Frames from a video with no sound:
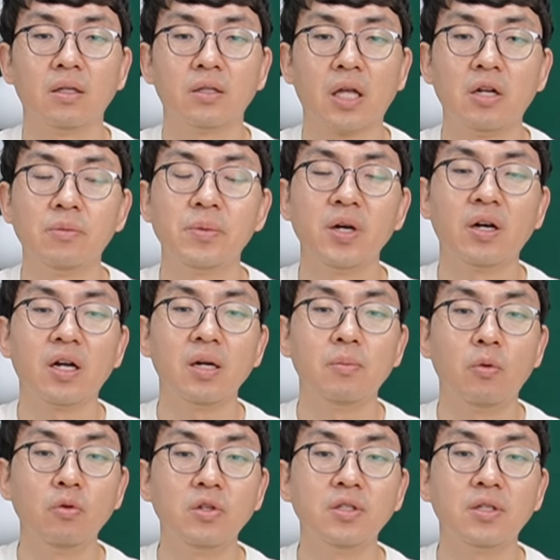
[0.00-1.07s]
단원평가를
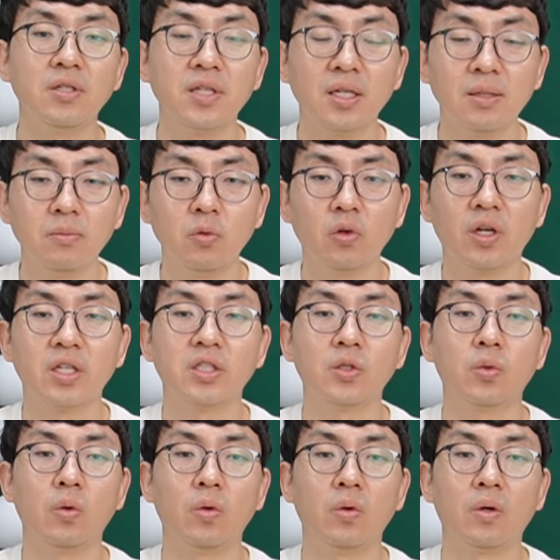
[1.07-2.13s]
보는 선생님도
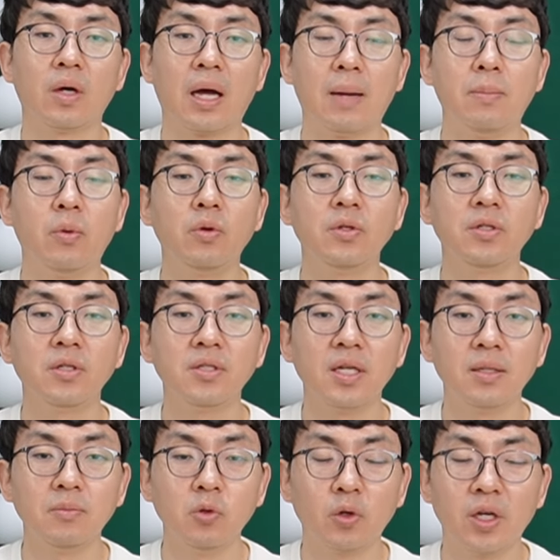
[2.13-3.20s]
계시고 안 보는
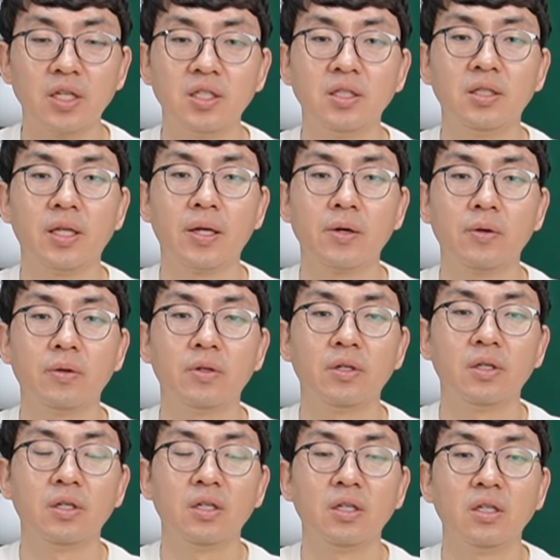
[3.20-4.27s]
선생님도 계신데요.
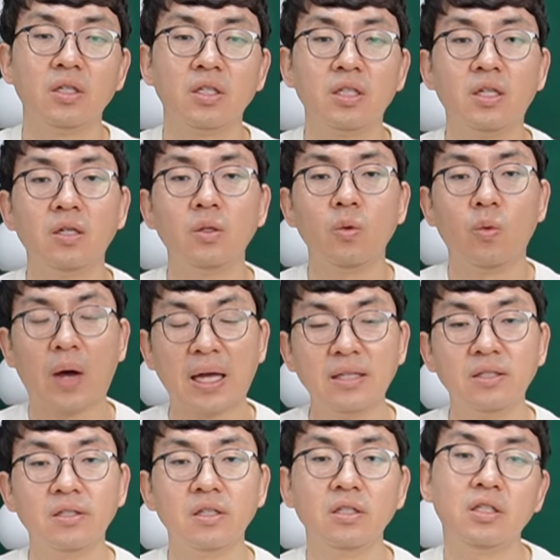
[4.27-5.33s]
이거는
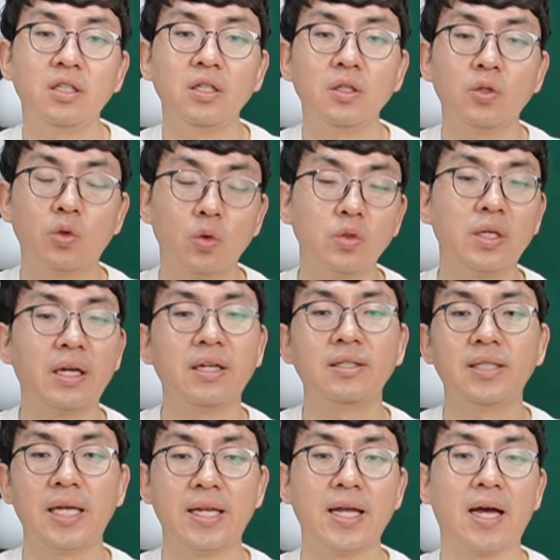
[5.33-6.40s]
완전히 교사의
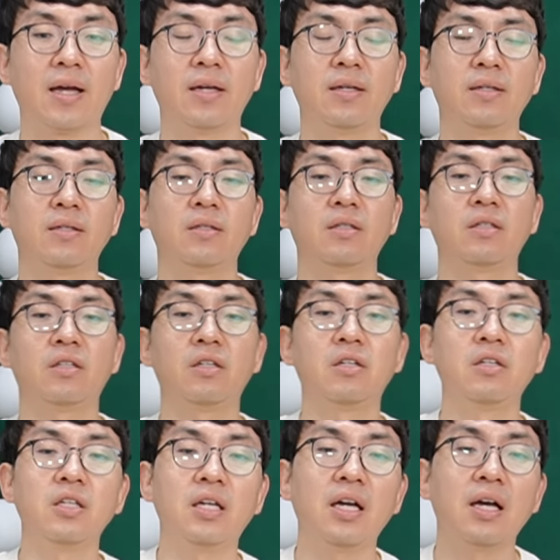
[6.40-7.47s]
재량,
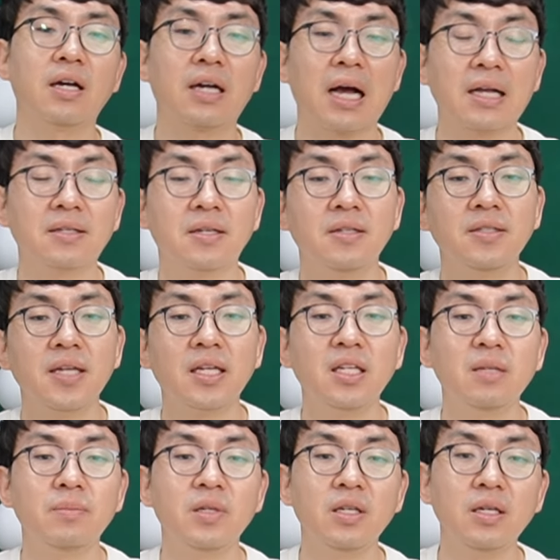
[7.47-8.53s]
그러니까 각
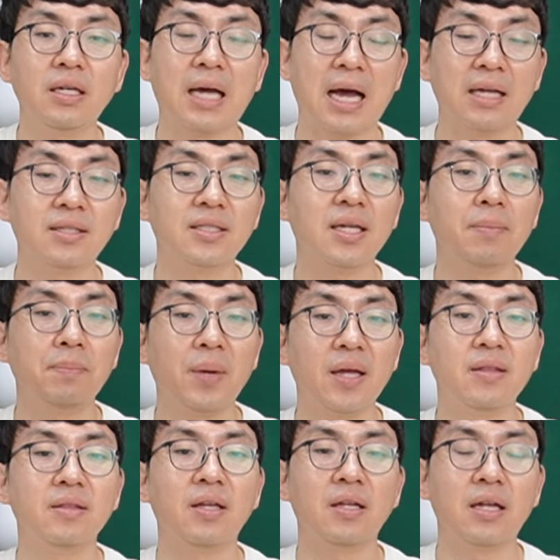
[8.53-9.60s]
선생님이 각자
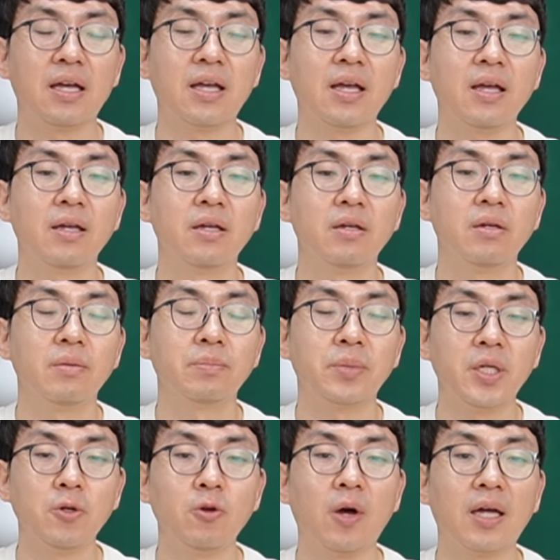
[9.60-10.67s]
판단하에
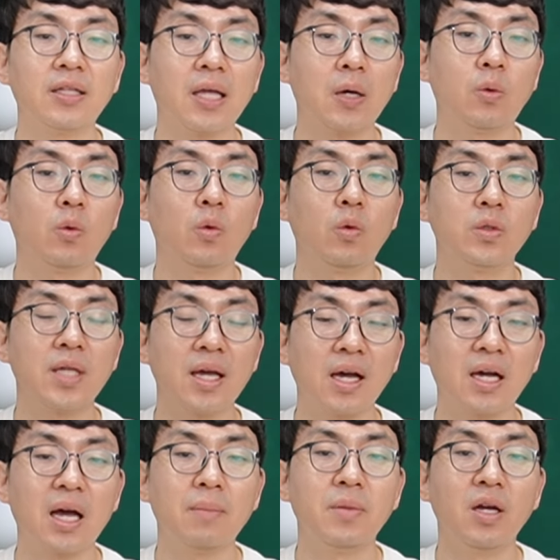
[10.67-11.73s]
필요하다고
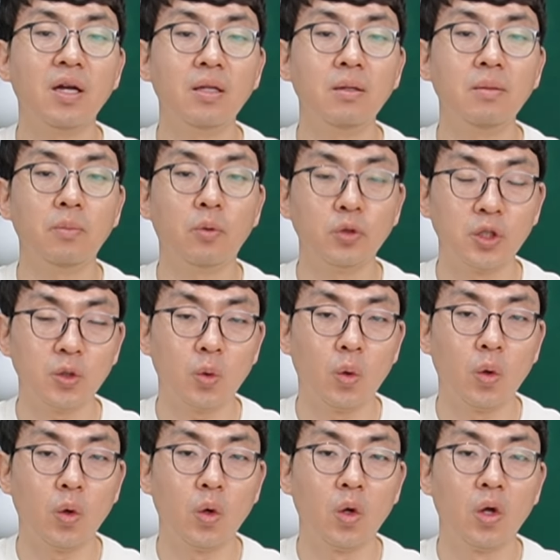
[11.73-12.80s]
생각하면 보시고
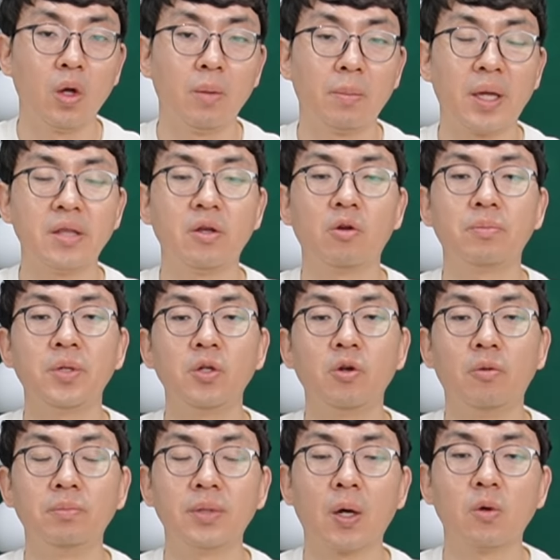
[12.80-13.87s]
반대로 필요
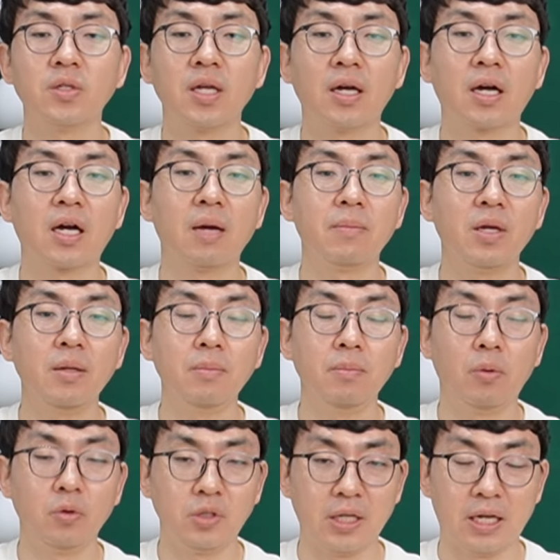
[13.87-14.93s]
없다고 생각하면
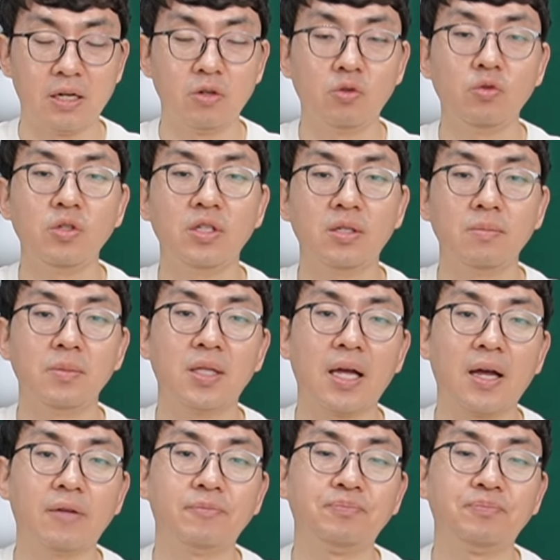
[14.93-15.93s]
보지 않을 수 있습니다.